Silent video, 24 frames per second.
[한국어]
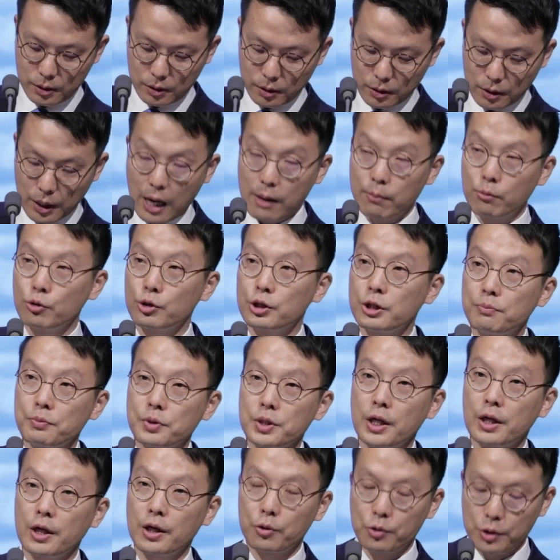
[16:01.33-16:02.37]
나무
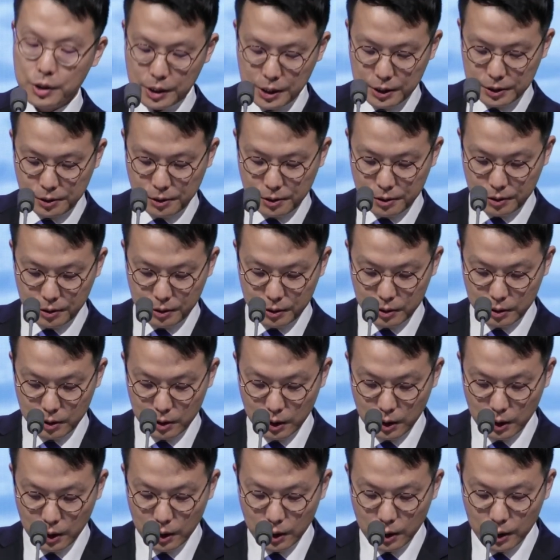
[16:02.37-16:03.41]
십자가로 인해서
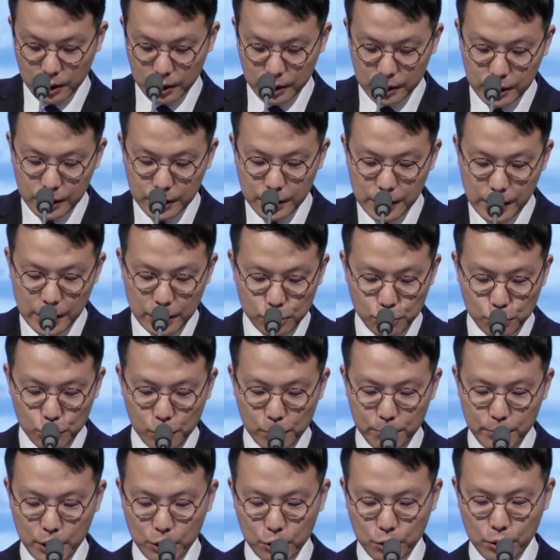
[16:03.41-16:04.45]
그 예수를
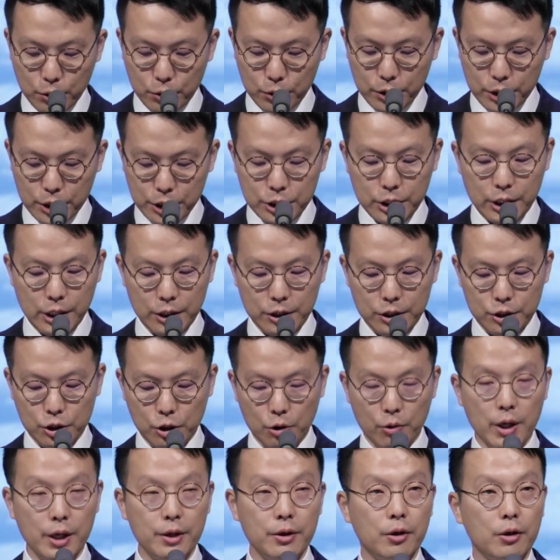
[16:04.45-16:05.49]
믿고 의지하는
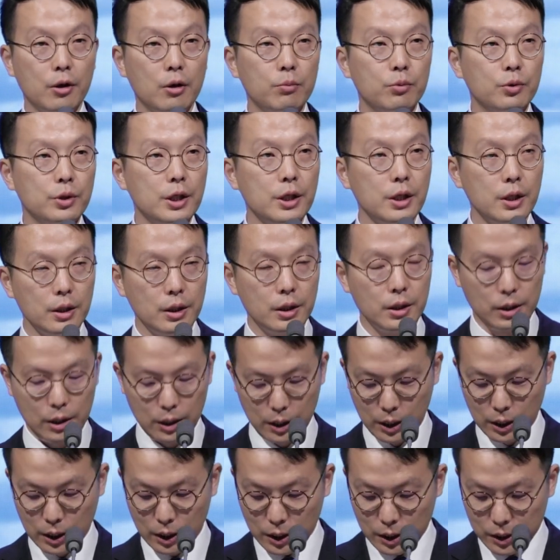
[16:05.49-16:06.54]
저와 여러분이
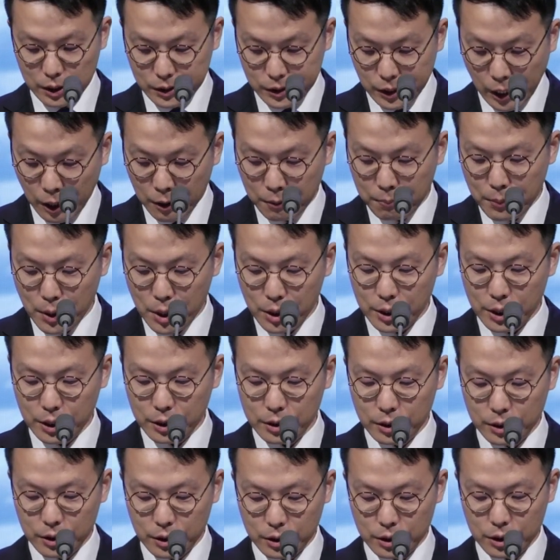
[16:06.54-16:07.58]
생명이
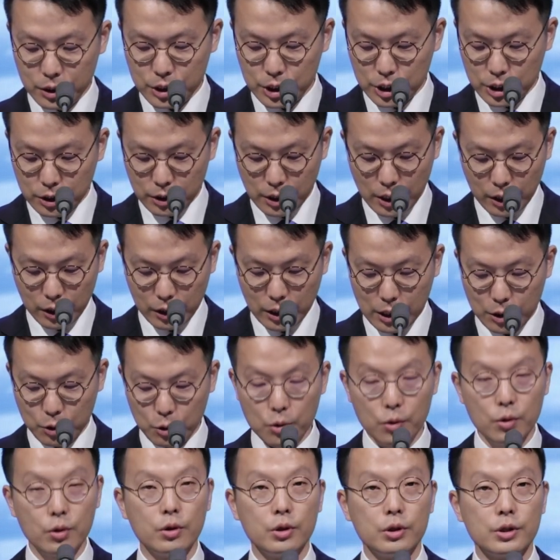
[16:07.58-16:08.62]
흐르는
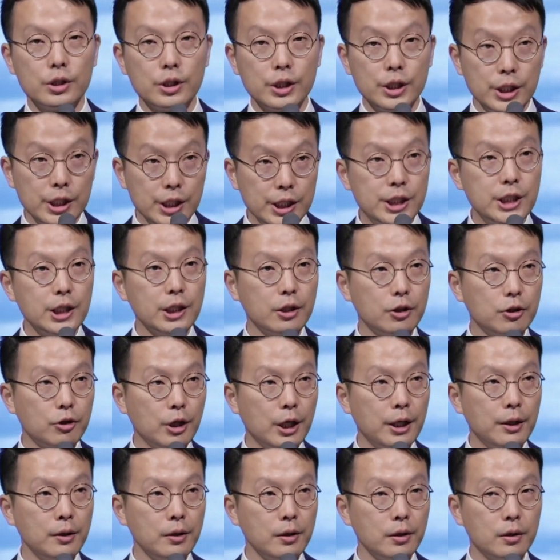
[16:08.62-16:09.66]
시냇가로
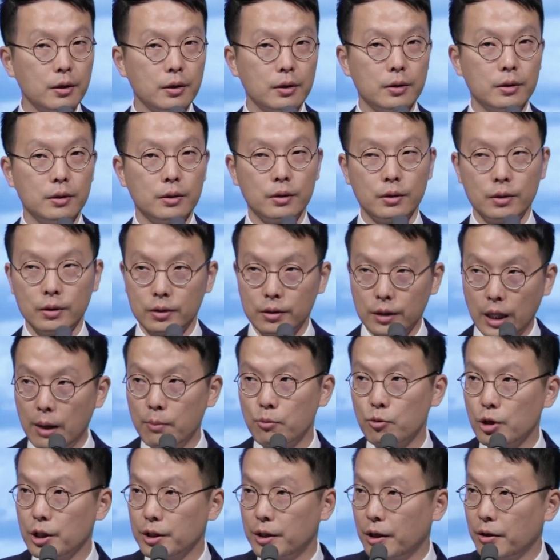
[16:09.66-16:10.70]
이식된
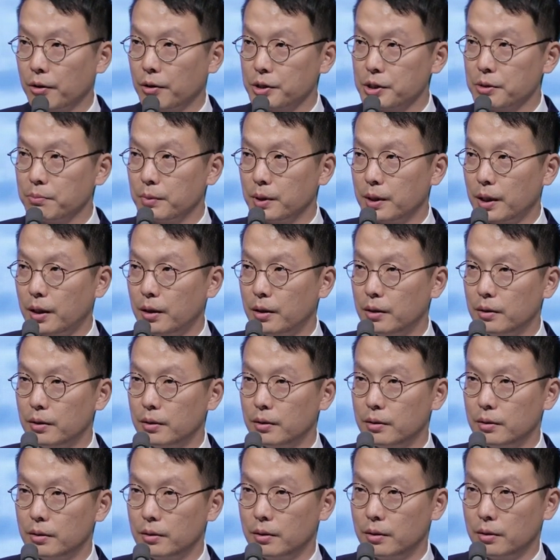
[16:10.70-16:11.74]
나무가 된 것입니다.
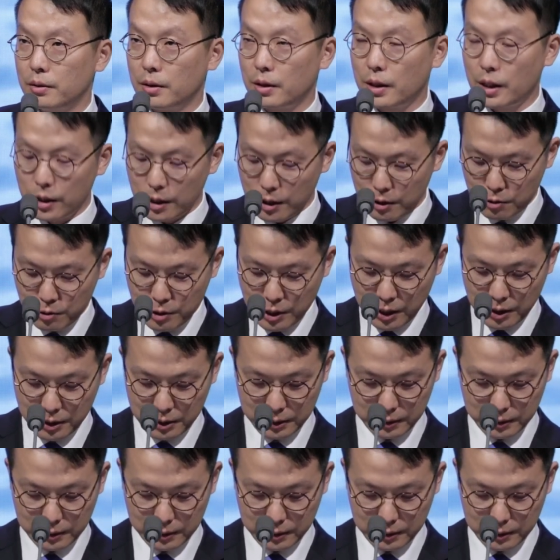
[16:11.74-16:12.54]
할렐루야.